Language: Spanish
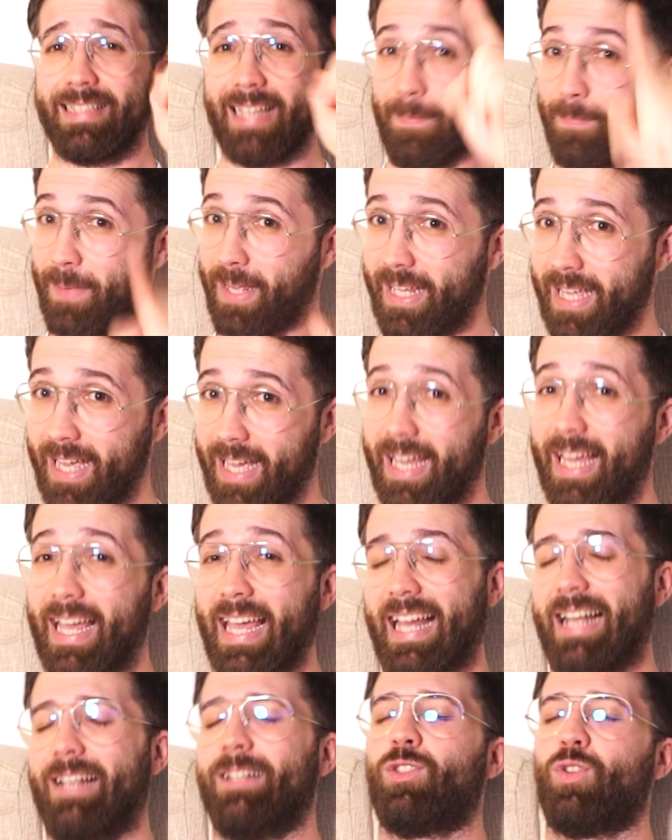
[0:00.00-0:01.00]
Te pillé.
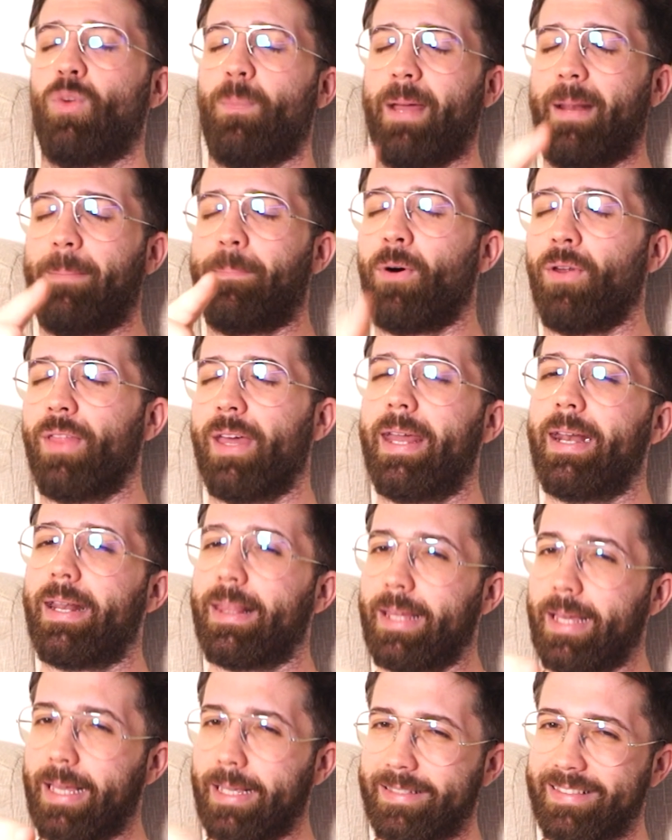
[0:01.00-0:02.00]
El
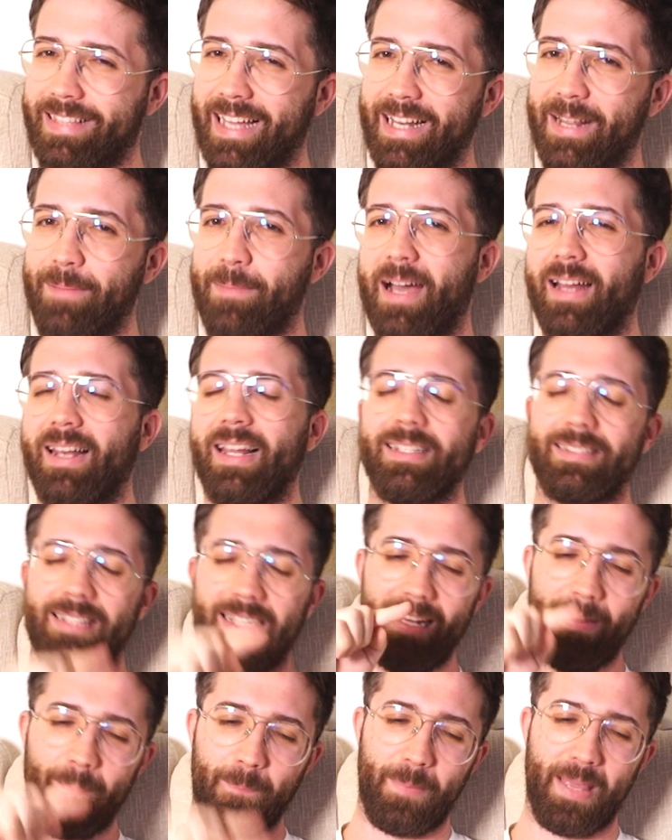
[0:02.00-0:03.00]
superpoder de este animal es
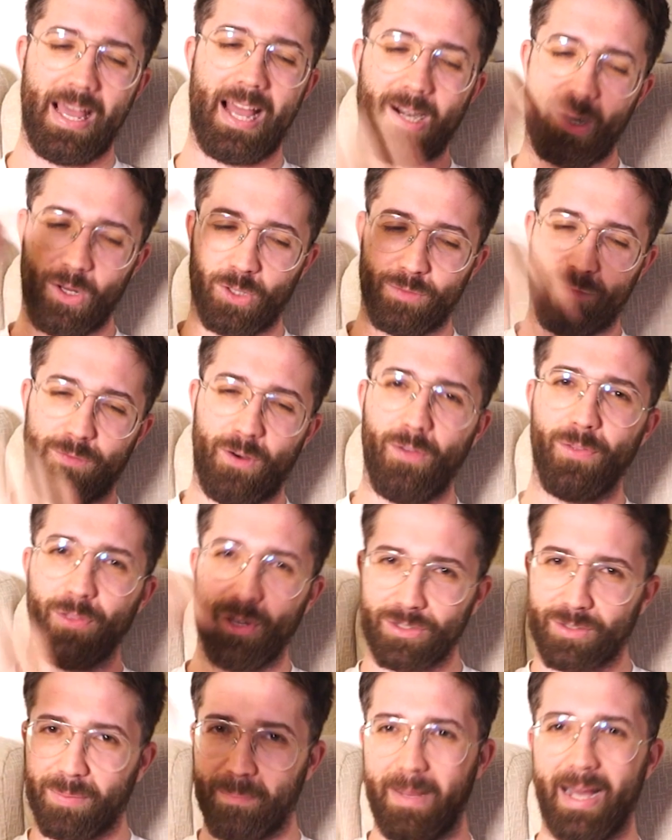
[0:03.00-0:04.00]
limpiar los
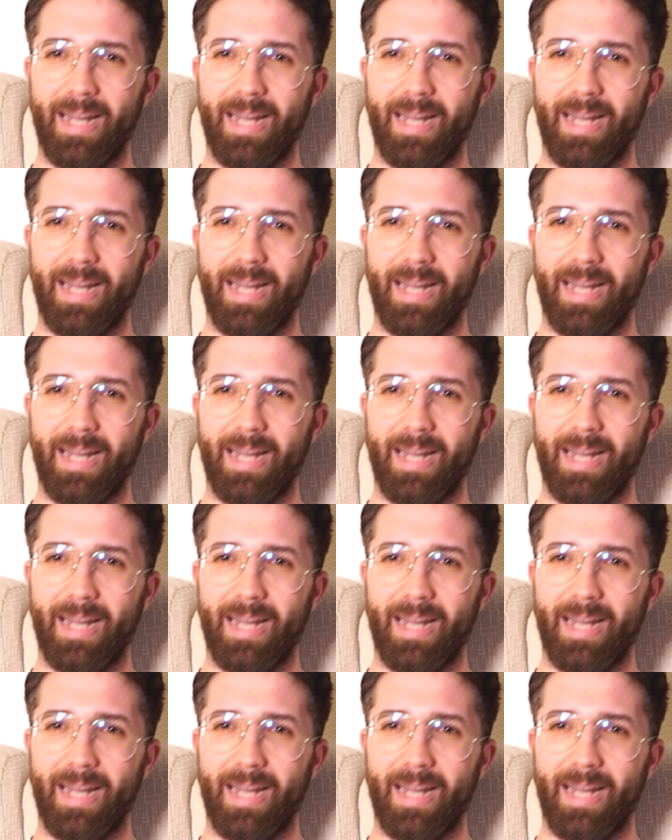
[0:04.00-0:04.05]
fondos